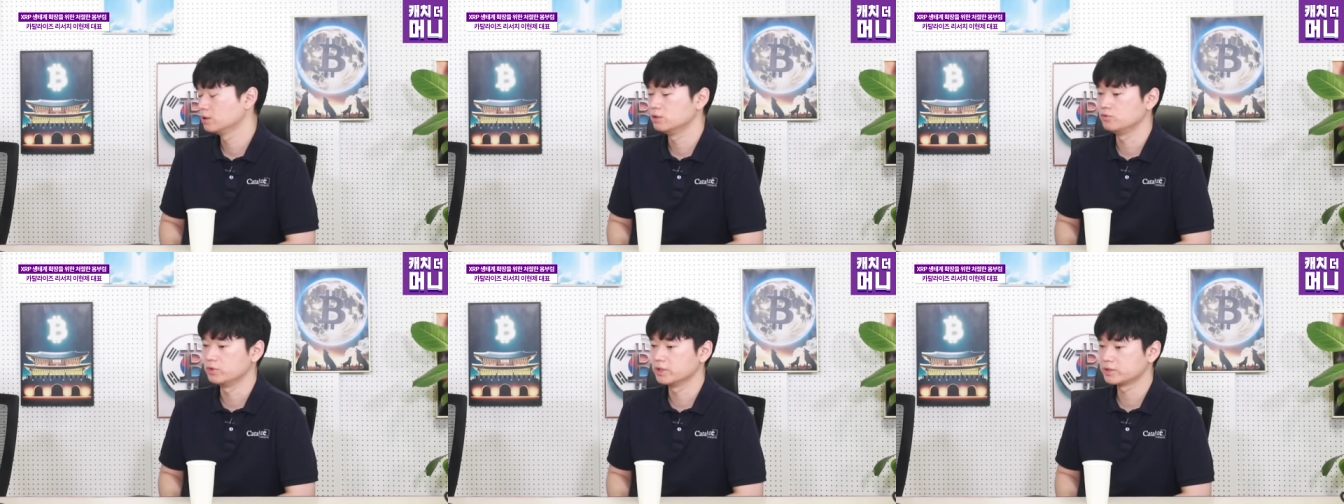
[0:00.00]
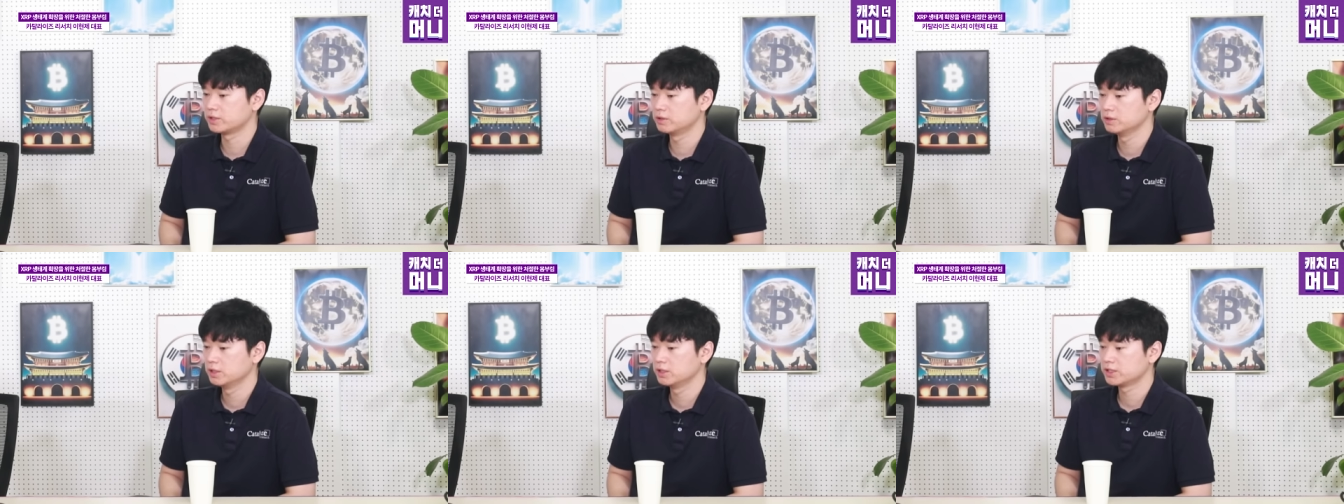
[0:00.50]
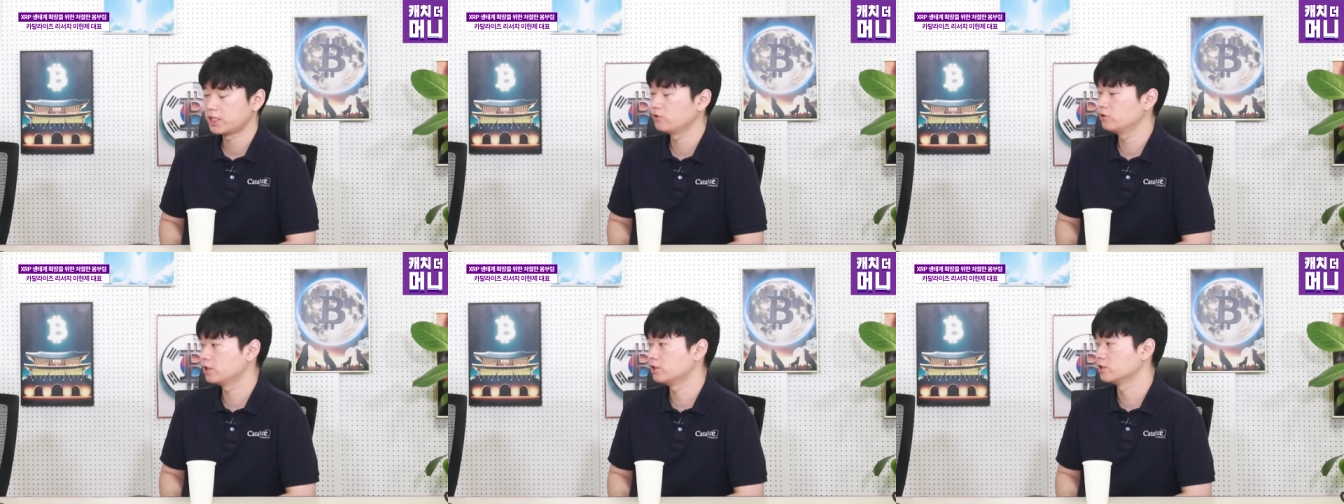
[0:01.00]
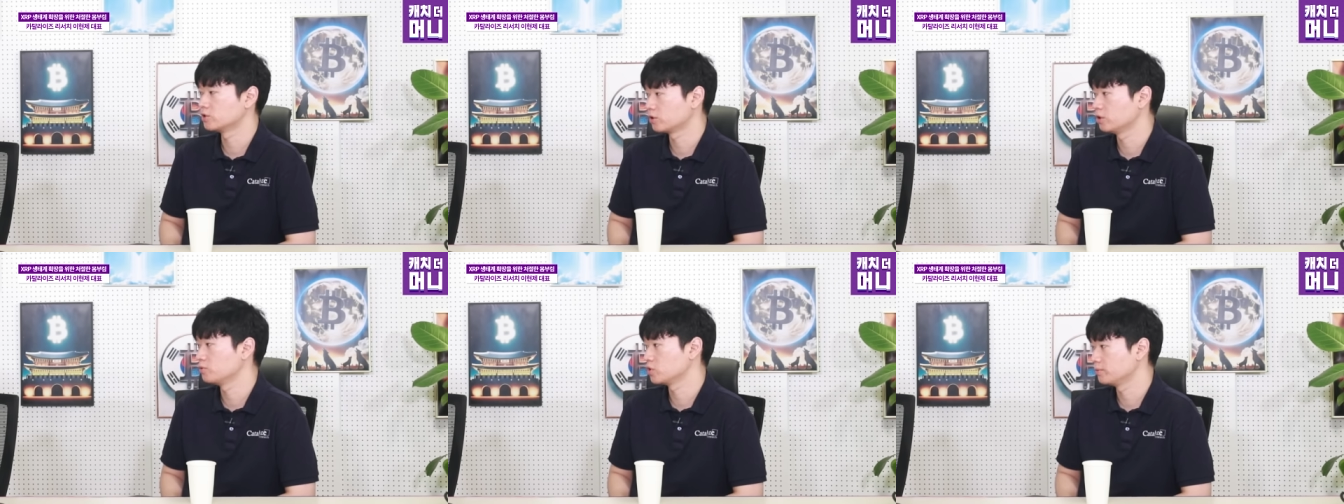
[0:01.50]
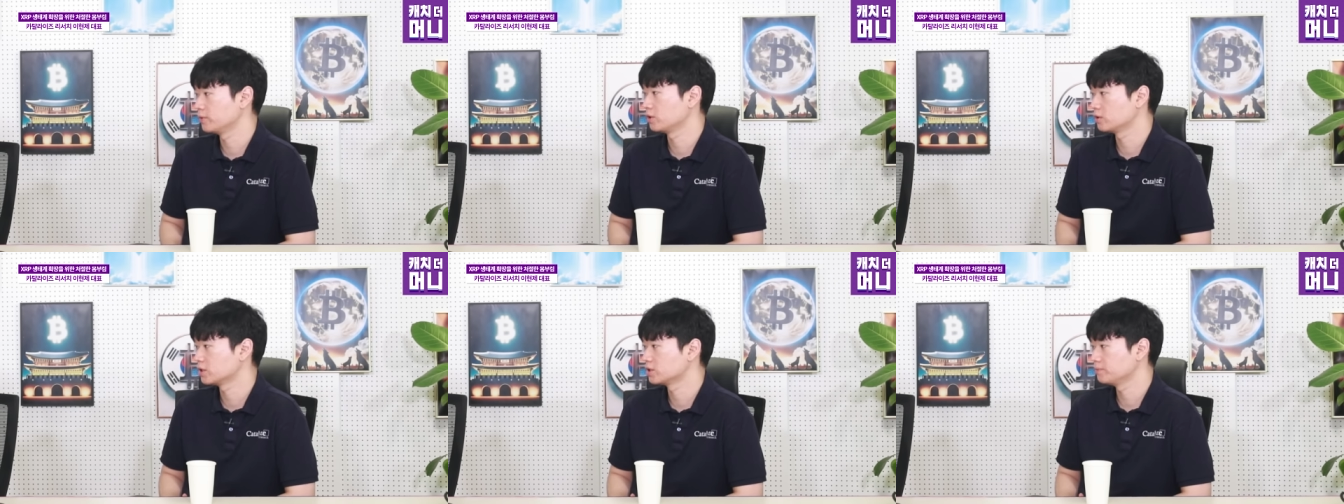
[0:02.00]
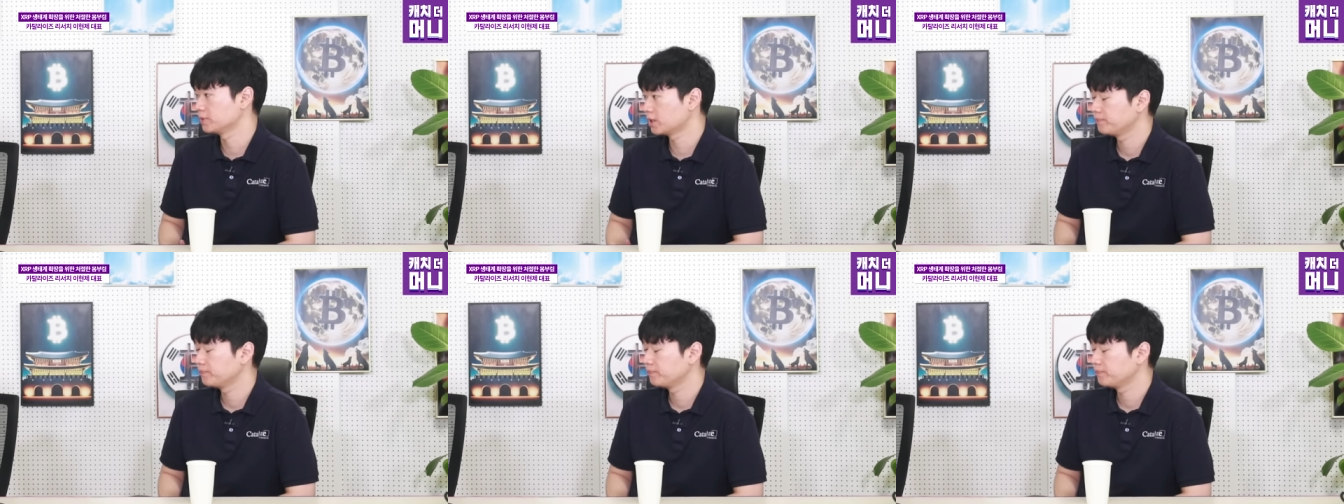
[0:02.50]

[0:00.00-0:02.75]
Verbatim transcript: 위해서 사용이 될 예정이라고 보시면 될 것 같습니다.